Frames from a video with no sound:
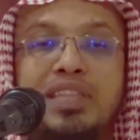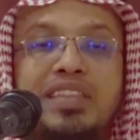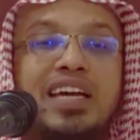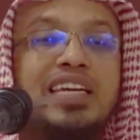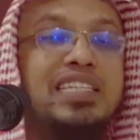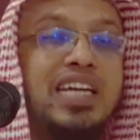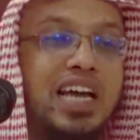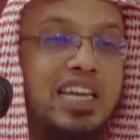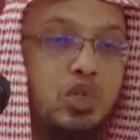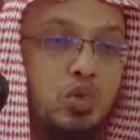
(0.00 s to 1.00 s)
মিথ্যা কিচ্ছা
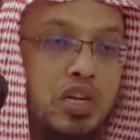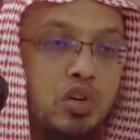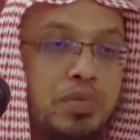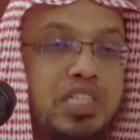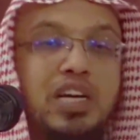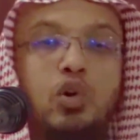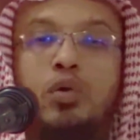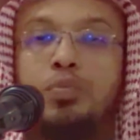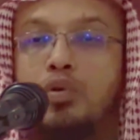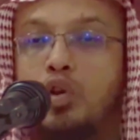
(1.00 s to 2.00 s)
কাহানি শোনানো মিথ্যা
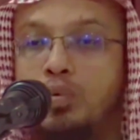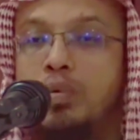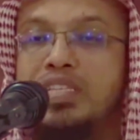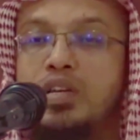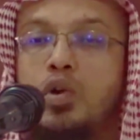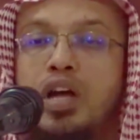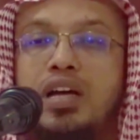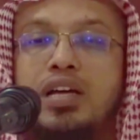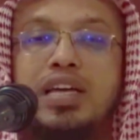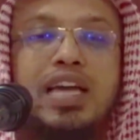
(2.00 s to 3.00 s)
গল্প গল্পবাজি করা
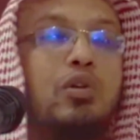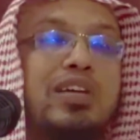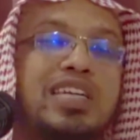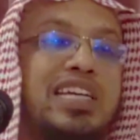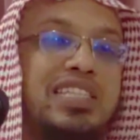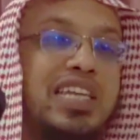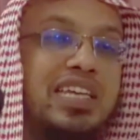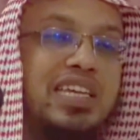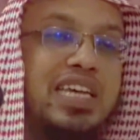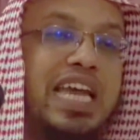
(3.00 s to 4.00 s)
এগুলো জায়েজ নাই
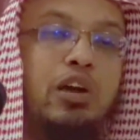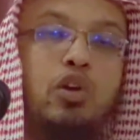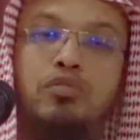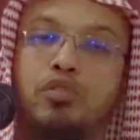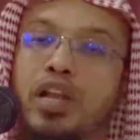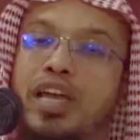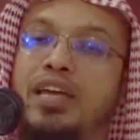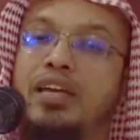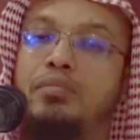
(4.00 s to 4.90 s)
এগুলোর ফলে